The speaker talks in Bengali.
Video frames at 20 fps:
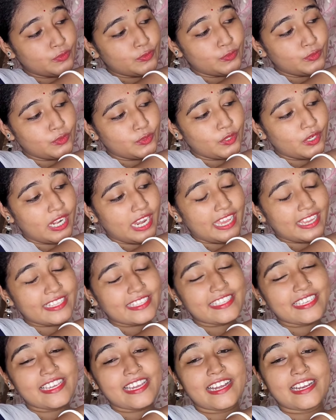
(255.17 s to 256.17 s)
সুন্দর
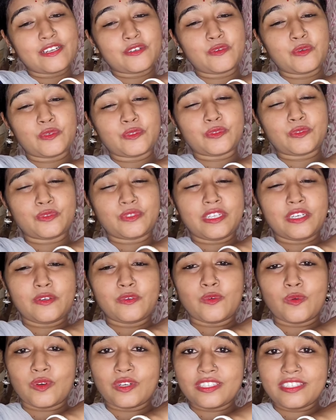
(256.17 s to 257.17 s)
লাগছে আর কতটা
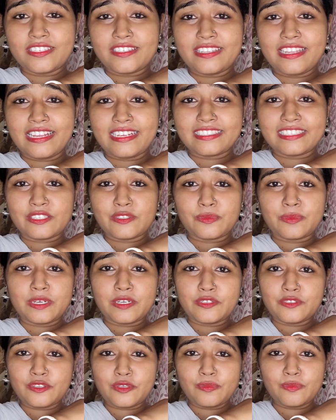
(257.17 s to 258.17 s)
গর্জেস লাগছে তোমরা
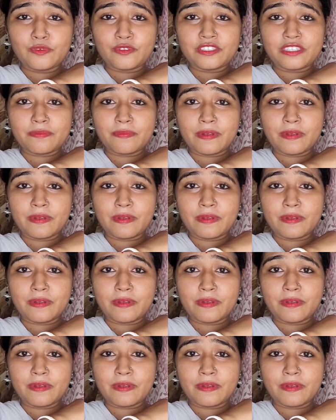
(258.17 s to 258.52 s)
নিশ্চয়ই বুঝতে